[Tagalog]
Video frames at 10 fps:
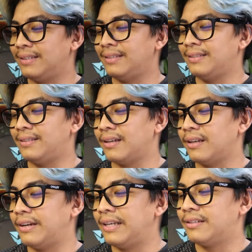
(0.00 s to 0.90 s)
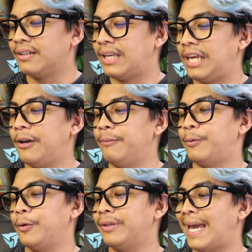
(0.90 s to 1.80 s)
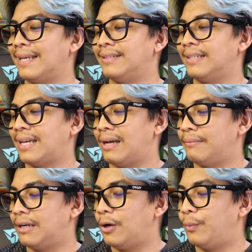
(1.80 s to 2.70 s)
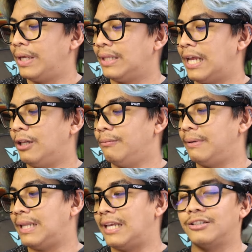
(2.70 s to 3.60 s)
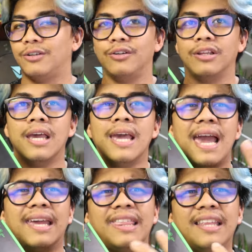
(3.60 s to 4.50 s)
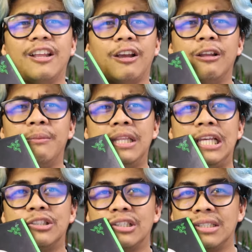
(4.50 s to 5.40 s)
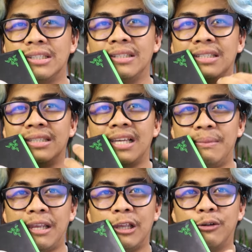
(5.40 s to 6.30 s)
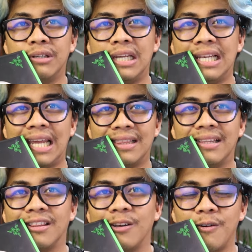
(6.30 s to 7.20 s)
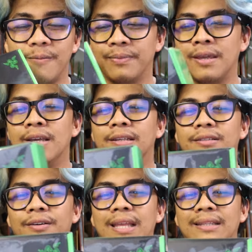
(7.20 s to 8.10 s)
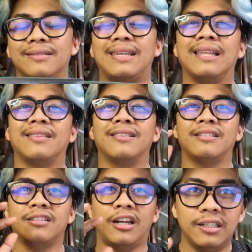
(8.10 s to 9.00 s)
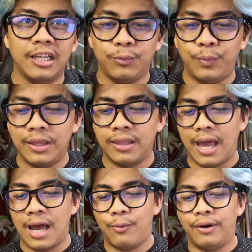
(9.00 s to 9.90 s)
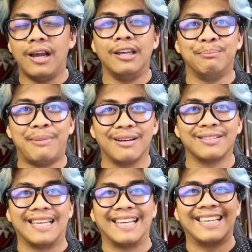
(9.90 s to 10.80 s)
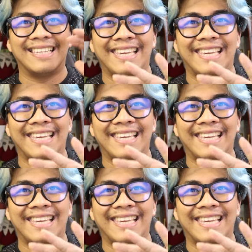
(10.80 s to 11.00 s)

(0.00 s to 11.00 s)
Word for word: This is the Razer Kiyo Broadcasting Camera with Illumination. I think the illumination na sinasabi niya yung ring light na to. So, let's get started with our unboxing.